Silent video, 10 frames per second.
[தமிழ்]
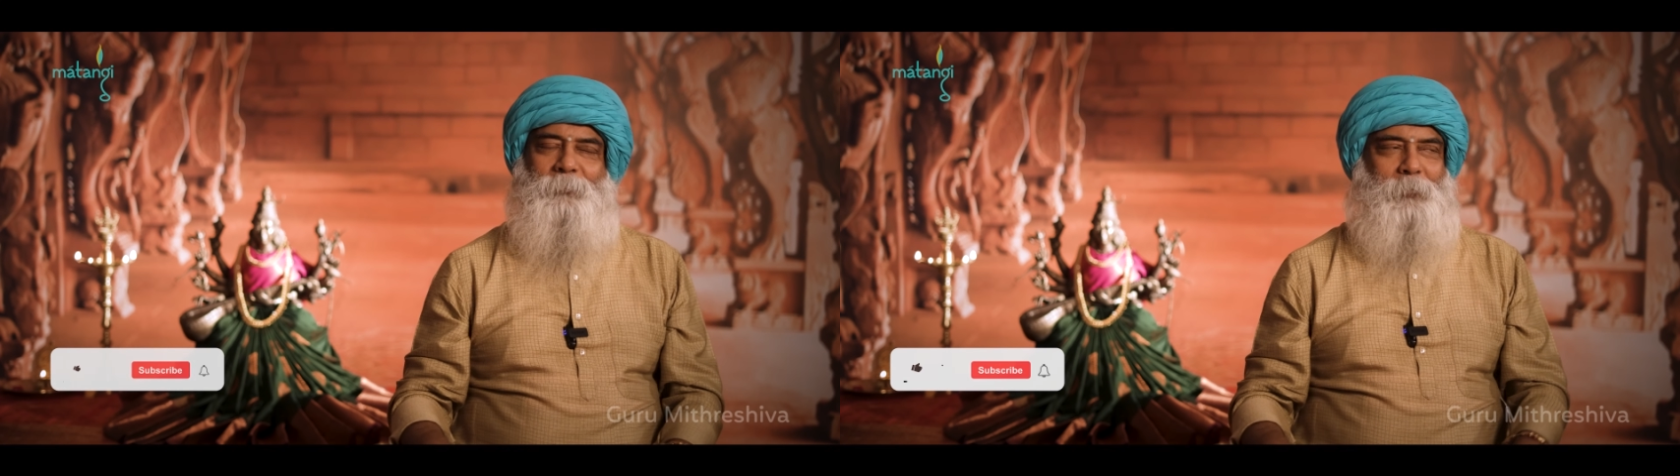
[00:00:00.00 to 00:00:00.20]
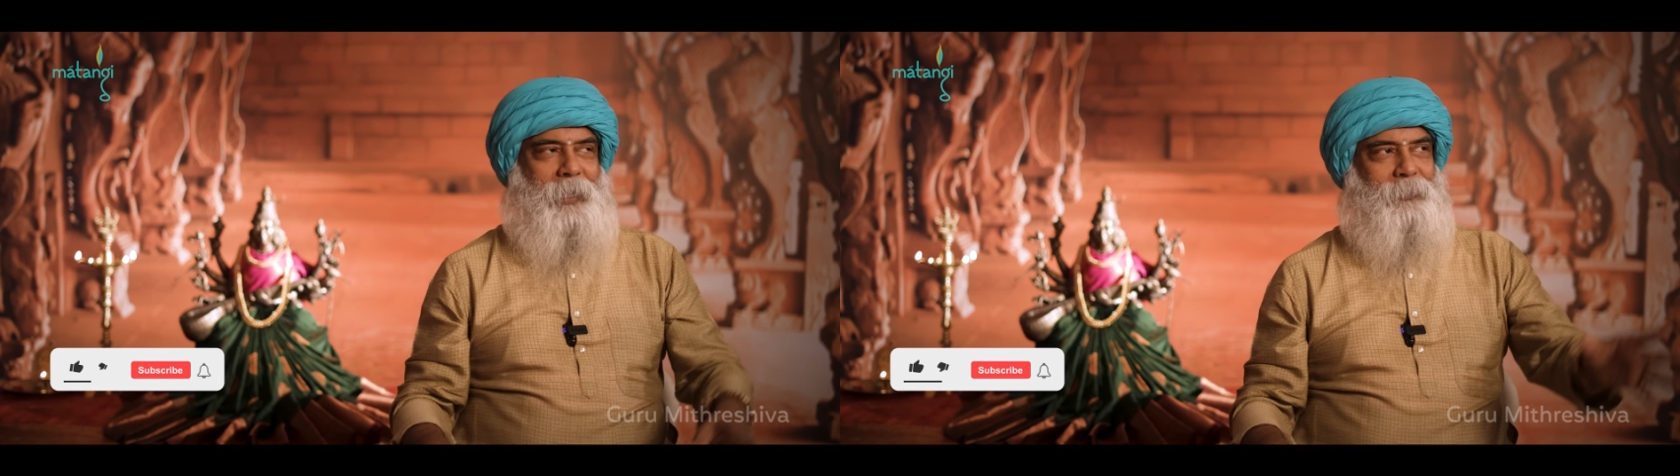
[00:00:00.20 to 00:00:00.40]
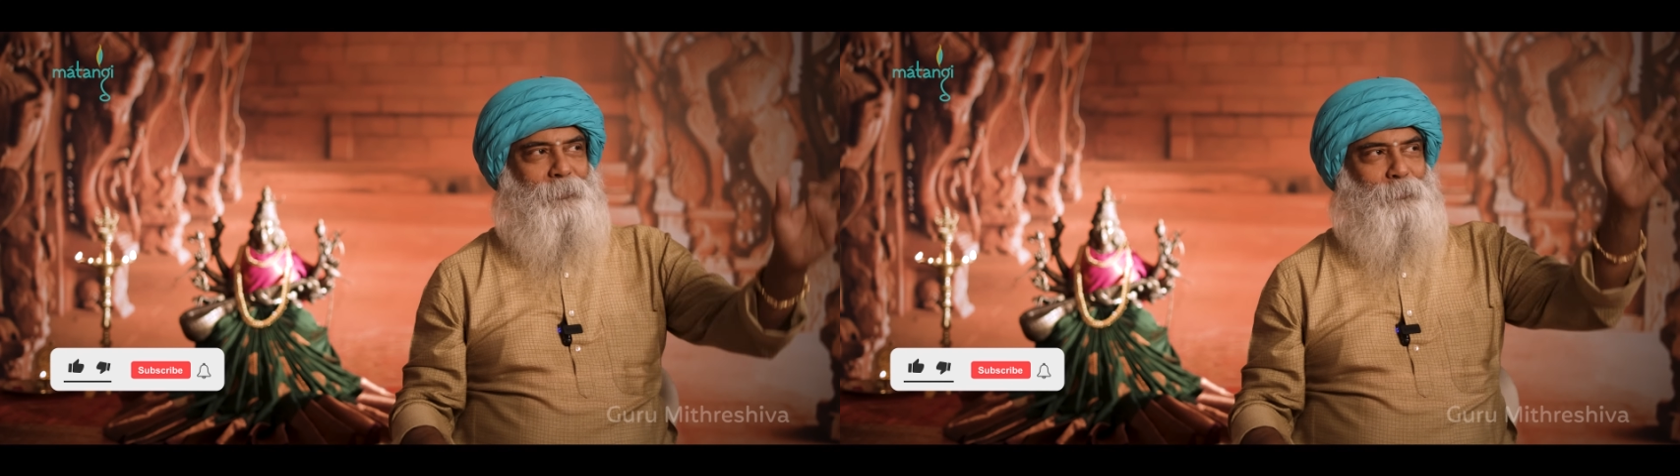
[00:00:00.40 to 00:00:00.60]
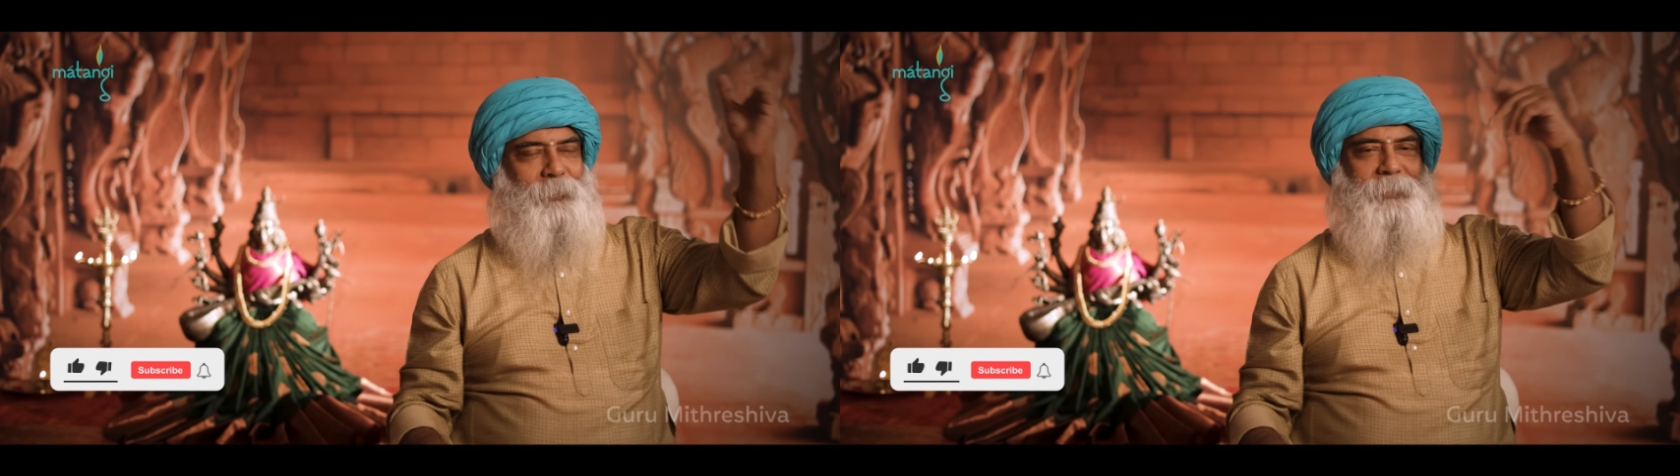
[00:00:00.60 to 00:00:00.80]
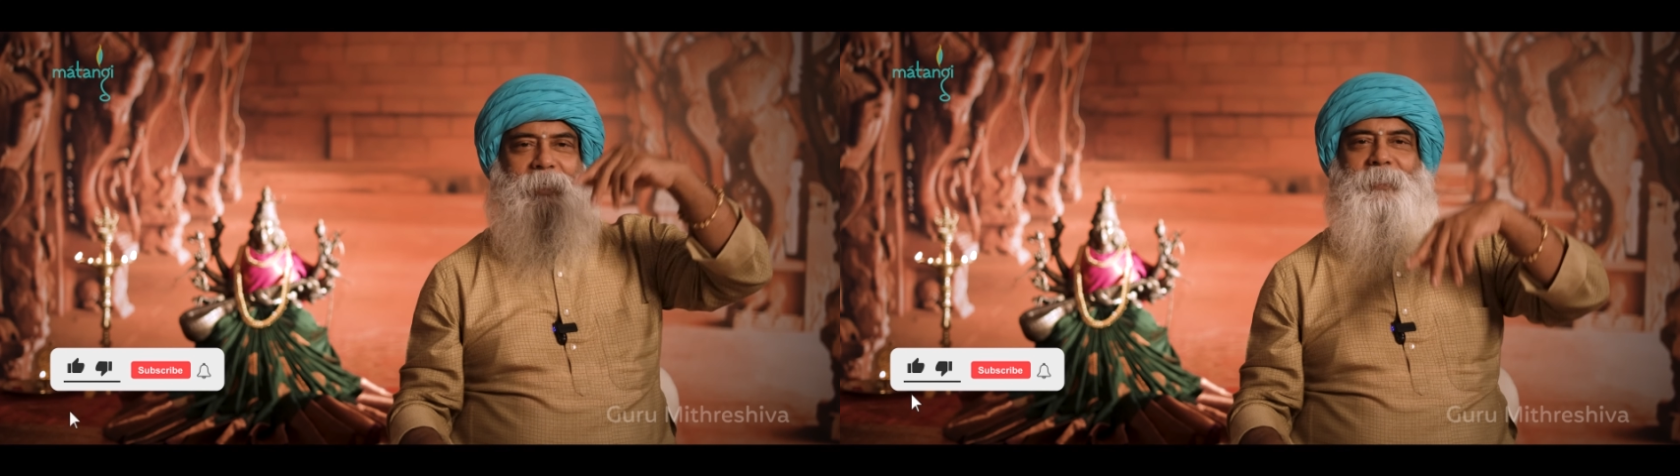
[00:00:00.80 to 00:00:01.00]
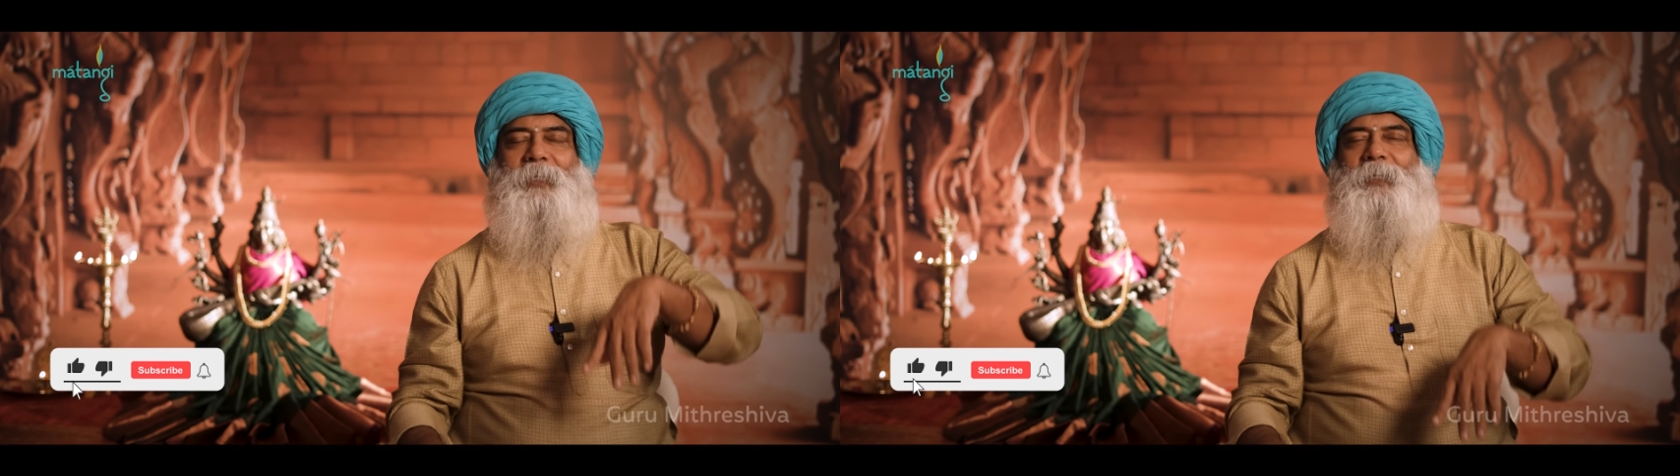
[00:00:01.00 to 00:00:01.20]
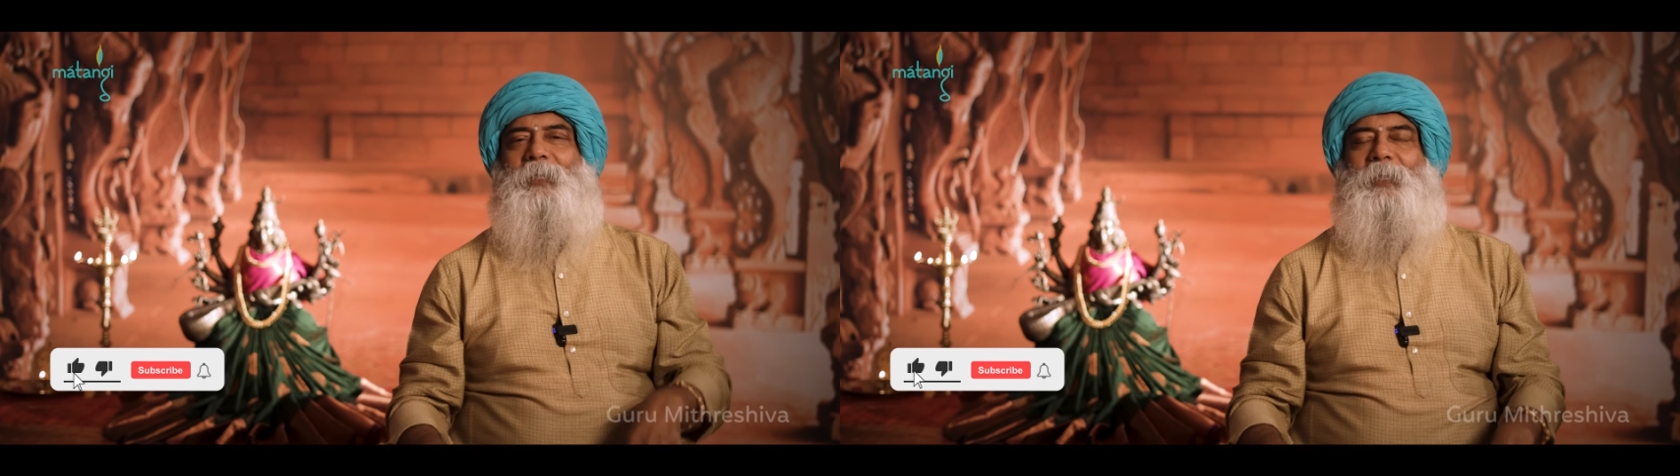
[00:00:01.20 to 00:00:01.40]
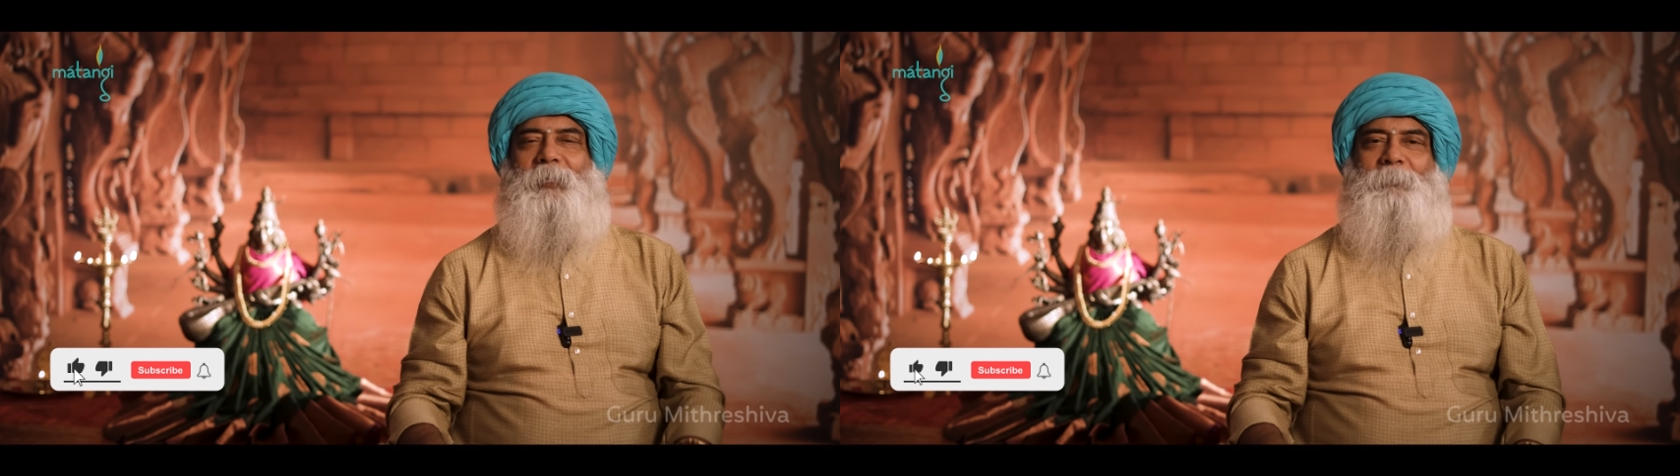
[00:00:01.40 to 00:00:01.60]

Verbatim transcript: இப்போ அடுத்த ஒரு ஸ்டேஷனில்